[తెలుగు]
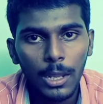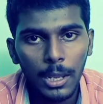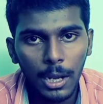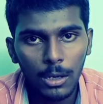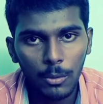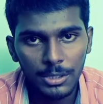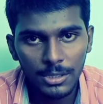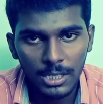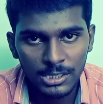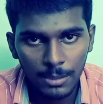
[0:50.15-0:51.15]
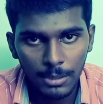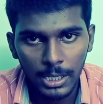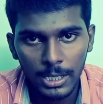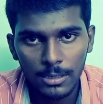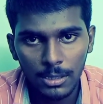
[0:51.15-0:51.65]
ఇక్కడికి వచ్చి దర్శనం
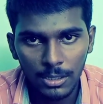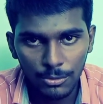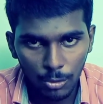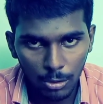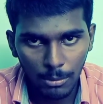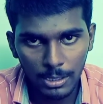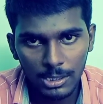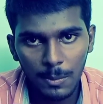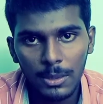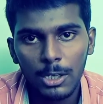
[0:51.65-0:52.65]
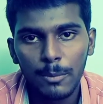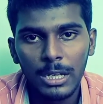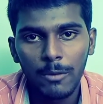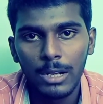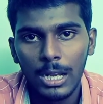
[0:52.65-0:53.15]
టికెట్ తీసుకొని మాత్రమే
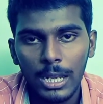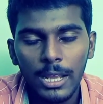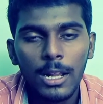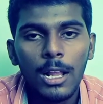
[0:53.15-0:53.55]
తిరుమలకు వెళ్ళాలి